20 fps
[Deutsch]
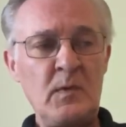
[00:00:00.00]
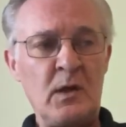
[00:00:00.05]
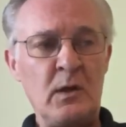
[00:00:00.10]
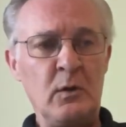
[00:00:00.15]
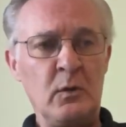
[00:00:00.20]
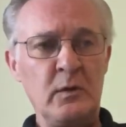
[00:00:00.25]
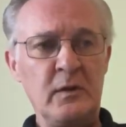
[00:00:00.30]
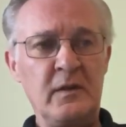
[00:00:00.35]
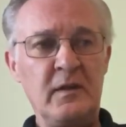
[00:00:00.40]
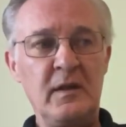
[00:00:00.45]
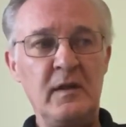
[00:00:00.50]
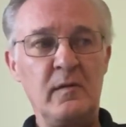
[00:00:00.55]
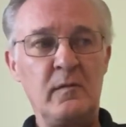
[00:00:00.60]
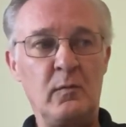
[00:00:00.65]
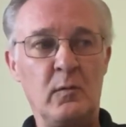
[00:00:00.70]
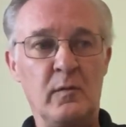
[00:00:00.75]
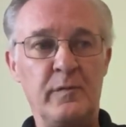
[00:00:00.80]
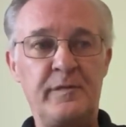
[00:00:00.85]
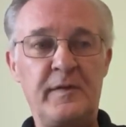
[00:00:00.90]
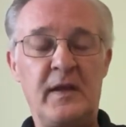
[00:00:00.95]
Und
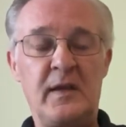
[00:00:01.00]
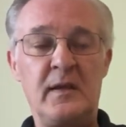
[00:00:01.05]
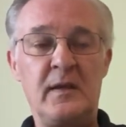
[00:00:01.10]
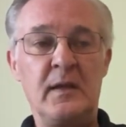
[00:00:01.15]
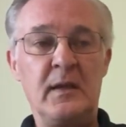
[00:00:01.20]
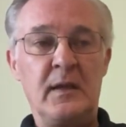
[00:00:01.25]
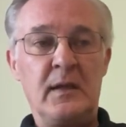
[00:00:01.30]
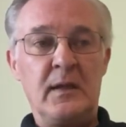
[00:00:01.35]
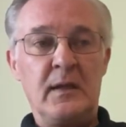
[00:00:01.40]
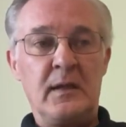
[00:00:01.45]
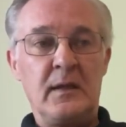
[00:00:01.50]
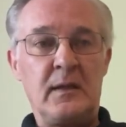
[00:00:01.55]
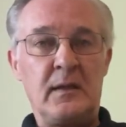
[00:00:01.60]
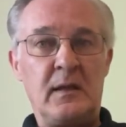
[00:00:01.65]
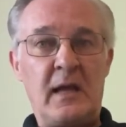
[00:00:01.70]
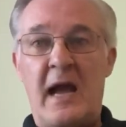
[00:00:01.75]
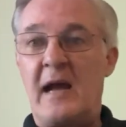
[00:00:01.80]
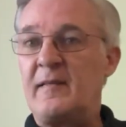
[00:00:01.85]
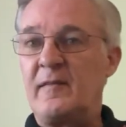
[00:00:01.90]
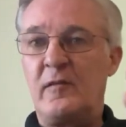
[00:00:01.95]
insofern
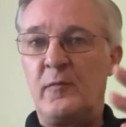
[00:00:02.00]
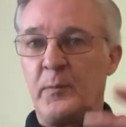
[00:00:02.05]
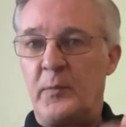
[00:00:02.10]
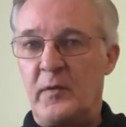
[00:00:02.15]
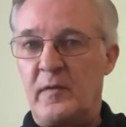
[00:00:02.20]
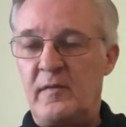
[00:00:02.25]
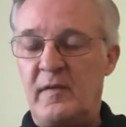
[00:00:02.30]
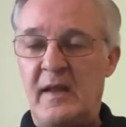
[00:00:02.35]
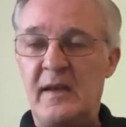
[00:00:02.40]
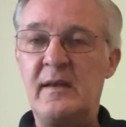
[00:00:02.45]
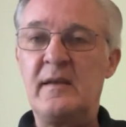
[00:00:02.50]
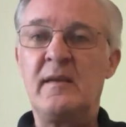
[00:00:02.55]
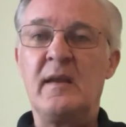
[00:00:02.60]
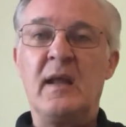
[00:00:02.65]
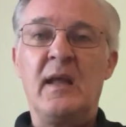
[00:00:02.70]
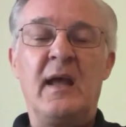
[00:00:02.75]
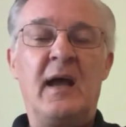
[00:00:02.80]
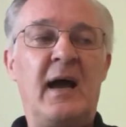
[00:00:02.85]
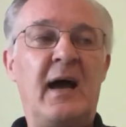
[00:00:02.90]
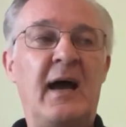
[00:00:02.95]
80 äh, Prozent
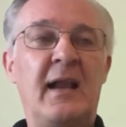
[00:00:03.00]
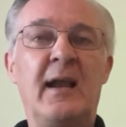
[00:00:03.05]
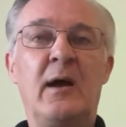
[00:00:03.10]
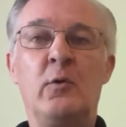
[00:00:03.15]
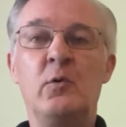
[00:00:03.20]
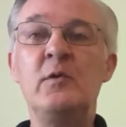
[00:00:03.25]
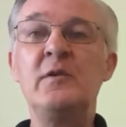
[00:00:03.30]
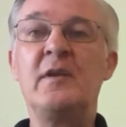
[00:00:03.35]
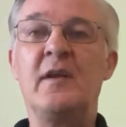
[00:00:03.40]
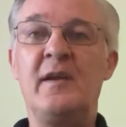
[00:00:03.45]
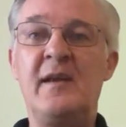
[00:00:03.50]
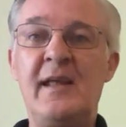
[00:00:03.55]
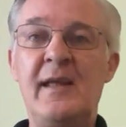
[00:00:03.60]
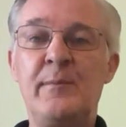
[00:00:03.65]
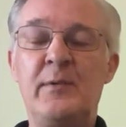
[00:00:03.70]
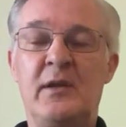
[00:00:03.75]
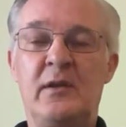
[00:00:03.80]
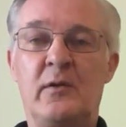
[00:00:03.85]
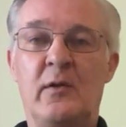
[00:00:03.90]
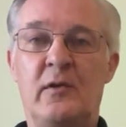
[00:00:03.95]
aller
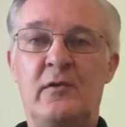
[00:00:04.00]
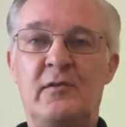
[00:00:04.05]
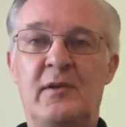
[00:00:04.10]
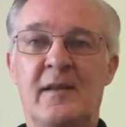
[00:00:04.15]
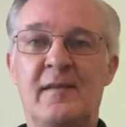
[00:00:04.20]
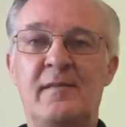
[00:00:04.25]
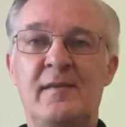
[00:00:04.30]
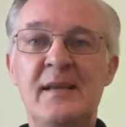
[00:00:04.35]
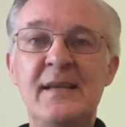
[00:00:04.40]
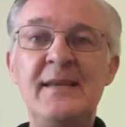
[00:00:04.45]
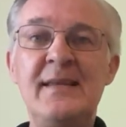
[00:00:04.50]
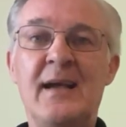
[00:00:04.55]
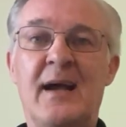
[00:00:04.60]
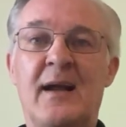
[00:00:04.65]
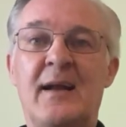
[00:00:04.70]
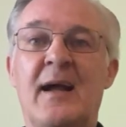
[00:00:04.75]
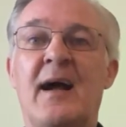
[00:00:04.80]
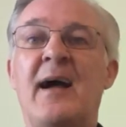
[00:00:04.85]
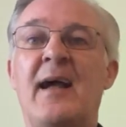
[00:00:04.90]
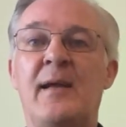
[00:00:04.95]
Unternehmen in Deutschland sind
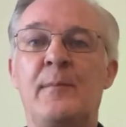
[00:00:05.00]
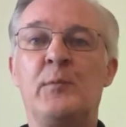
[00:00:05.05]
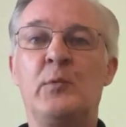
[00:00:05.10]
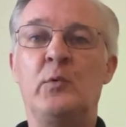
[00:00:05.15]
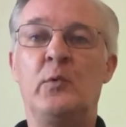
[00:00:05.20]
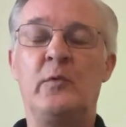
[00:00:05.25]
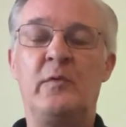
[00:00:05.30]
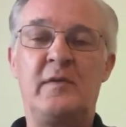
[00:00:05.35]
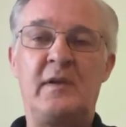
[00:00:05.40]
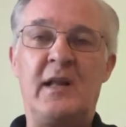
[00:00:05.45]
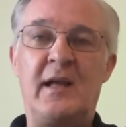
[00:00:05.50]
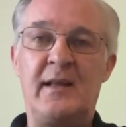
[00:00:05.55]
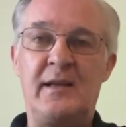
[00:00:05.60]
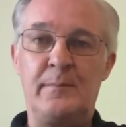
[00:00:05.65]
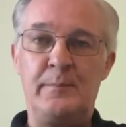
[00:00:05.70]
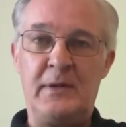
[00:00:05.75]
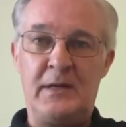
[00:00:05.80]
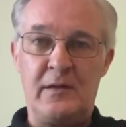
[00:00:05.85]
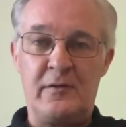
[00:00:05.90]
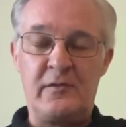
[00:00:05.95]
ja KMUs, kleine
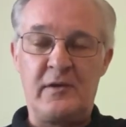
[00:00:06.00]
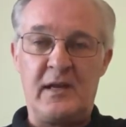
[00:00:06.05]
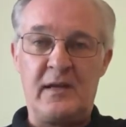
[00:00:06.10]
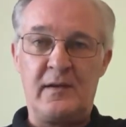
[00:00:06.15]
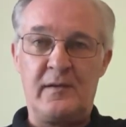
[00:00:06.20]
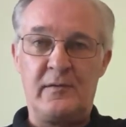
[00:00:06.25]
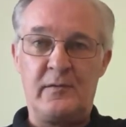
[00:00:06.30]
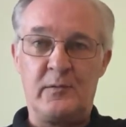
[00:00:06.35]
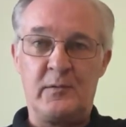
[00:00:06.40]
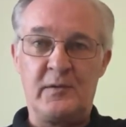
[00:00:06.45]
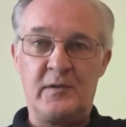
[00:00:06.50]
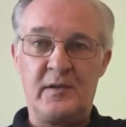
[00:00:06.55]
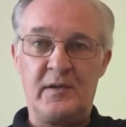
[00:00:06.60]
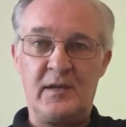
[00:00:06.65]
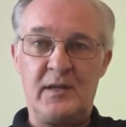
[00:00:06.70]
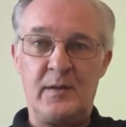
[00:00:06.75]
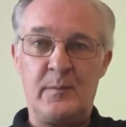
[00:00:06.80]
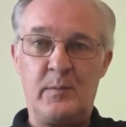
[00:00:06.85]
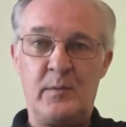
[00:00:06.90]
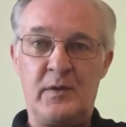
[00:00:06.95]
mittelständische
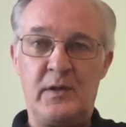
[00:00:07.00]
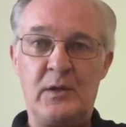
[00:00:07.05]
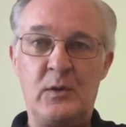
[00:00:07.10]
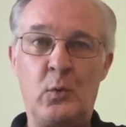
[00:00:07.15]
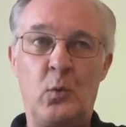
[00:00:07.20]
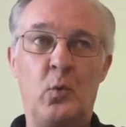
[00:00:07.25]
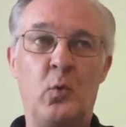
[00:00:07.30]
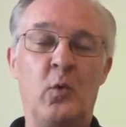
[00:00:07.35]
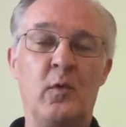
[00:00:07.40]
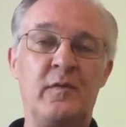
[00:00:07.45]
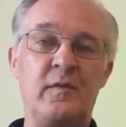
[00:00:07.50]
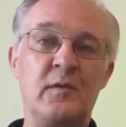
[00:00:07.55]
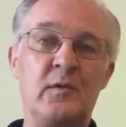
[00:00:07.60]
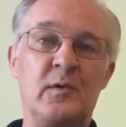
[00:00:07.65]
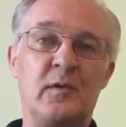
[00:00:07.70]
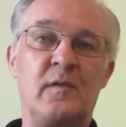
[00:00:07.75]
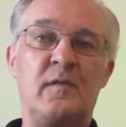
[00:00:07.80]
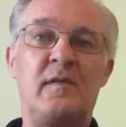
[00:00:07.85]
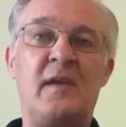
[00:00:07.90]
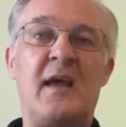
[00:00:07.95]
Unternehmen. Die großen
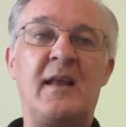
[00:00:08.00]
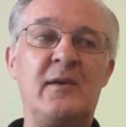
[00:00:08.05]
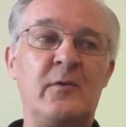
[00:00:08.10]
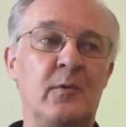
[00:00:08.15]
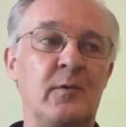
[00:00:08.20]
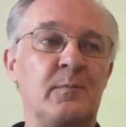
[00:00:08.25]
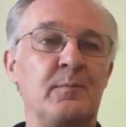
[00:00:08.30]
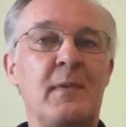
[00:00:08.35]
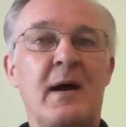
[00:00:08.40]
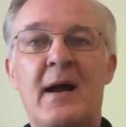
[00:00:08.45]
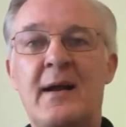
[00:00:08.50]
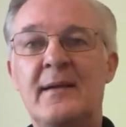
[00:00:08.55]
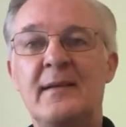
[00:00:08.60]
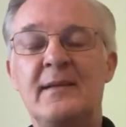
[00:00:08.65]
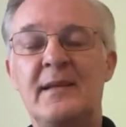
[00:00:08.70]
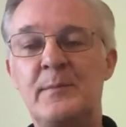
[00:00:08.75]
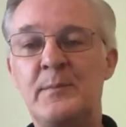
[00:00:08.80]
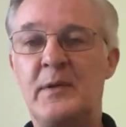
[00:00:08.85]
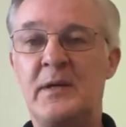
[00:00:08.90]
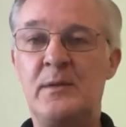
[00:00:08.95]
Konzerne und
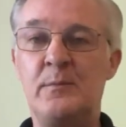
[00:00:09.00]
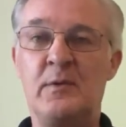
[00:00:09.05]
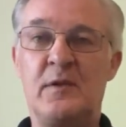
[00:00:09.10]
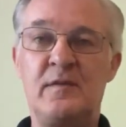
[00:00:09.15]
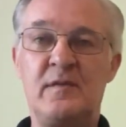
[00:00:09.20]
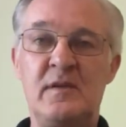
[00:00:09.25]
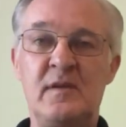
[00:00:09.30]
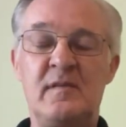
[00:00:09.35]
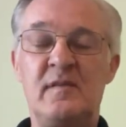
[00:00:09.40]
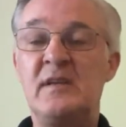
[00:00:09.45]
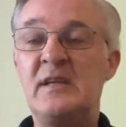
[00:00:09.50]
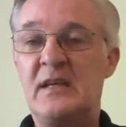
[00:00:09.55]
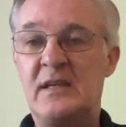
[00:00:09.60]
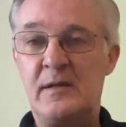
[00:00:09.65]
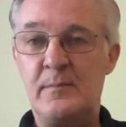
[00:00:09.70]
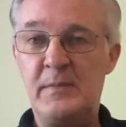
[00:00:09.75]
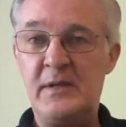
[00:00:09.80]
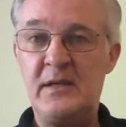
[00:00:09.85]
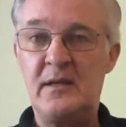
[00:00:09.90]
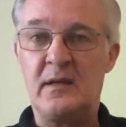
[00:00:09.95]
Marken, die man immer sieht, sind ja
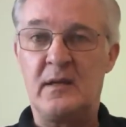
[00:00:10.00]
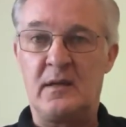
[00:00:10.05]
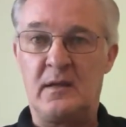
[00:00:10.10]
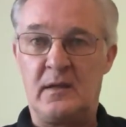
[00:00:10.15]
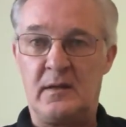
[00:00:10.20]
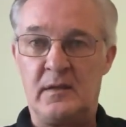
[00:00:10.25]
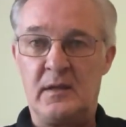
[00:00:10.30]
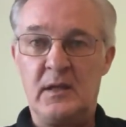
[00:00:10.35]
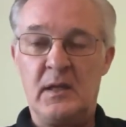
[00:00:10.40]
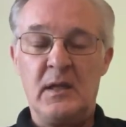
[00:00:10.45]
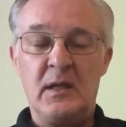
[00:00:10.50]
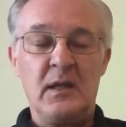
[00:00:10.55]
die Minderheit.